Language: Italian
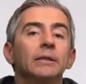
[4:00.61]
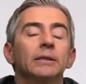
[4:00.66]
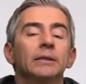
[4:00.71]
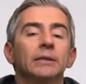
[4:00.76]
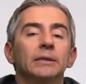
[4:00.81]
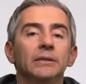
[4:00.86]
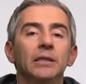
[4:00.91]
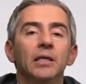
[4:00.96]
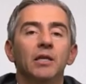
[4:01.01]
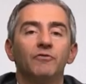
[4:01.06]

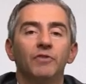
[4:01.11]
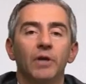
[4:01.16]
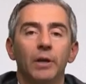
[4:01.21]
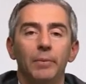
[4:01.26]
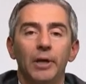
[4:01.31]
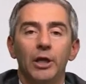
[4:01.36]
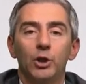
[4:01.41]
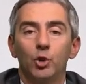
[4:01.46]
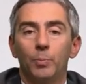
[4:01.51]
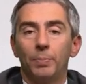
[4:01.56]
di
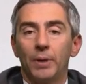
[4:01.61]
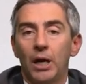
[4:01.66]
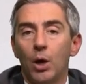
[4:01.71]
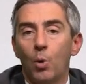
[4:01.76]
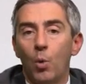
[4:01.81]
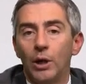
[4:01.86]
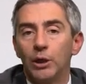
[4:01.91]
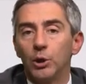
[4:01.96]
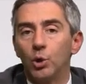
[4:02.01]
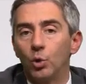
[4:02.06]
riferimento per la
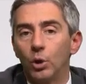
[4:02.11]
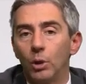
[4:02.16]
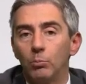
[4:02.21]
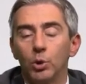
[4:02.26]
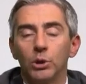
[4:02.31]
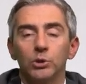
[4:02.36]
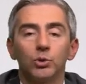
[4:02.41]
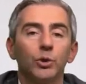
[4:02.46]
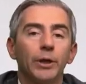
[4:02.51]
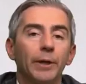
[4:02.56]
quale il
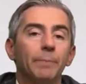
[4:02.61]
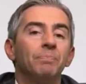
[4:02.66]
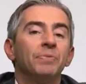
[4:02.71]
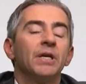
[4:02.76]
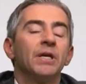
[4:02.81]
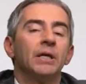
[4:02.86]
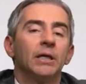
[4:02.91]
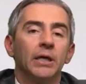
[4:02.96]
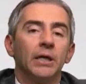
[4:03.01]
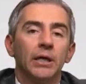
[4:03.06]
collaboratore
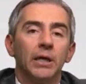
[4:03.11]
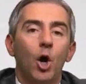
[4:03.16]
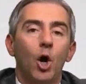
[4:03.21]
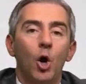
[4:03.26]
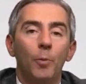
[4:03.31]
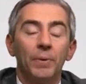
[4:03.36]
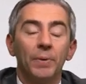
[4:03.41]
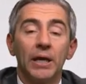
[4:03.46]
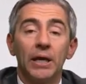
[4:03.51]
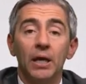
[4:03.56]
eh,
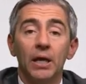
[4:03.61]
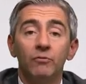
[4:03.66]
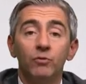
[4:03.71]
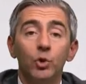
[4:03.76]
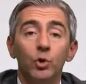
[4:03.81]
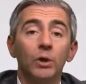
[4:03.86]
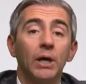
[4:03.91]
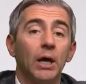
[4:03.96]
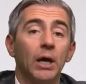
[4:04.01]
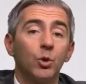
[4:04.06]
opera e
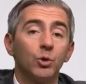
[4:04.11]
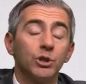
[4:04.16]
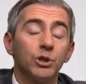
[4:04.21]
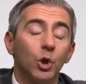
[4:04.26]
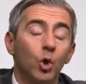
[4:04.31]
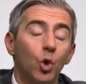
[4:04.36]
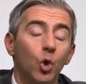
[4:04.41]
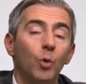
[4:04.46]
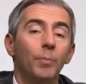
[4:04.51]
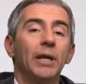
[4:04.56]
lavora, così
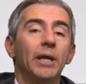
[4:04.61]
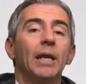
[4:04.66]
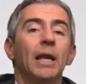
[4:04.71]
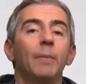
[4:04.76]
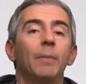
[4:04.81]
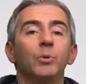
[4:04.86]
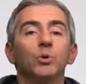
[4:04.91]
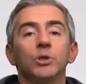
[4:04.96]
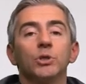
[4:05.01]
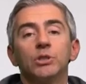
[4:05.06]
come
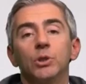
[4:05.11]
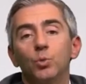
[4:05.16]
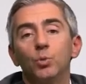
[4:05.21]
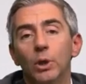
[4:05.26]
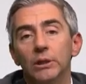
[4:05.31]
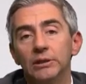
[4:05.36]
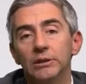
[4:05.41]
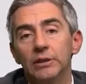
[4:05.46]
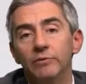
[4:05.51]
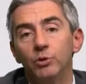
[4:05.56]
nell'ambito
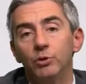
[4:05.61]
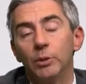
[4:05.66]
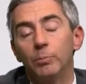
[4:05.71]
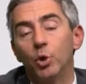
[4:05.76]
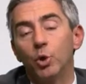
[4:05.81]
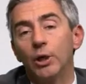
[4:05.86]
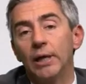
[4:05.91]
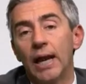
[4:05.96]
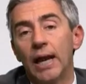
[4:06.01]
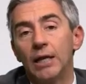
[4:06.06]
assicurativo di
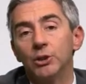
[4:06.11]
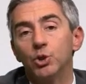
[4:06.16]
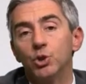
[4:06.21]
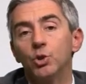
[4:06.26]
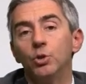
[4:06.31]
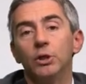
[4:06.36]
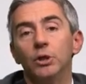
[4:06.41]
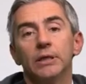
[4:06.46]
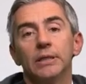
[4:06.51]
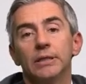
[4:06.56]

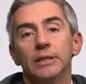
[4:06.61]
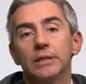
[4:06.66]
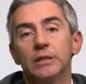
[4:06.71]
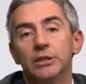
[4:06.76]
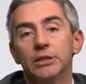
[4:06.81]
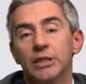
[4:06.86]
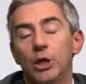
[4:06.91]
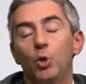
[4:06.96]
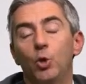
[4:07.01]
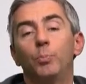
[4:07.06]
brokeraggio eh,
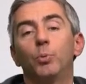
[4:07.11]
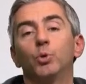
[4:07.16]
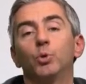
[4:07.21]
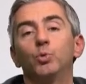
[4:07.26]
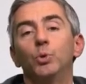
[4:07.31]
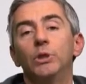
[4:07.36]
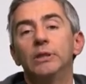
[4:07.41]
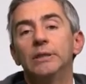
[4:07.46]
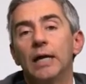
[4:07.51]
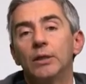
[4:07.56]
c'è
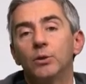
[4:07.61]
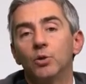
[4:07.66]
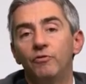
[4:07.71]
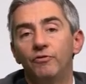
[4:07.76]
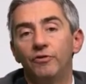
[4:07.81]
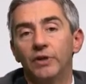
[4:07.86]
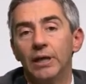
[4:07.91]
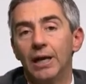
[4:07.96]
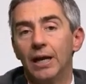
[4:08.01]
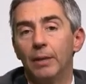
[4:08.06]
l'opportunità di
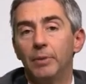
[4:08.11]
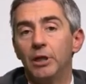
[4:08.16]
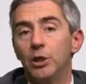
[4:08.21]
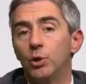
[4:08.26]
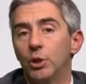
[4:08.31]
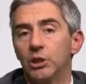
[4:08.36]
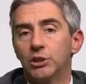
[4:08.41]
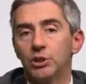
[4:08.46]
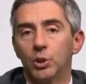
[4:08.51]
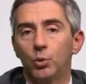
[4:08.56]
offrire la
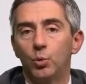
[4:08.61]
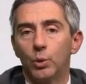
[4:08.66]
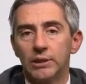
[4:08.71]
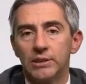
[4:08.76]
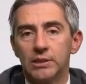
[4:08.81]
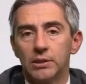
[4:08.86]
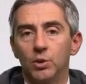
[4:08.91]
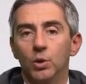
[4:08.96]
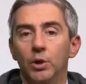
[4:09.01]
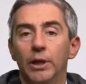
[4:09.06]
migliore
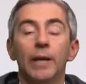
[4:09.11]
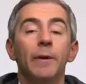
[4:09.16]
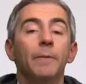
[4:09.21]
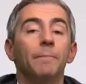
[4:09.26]
assicurazione.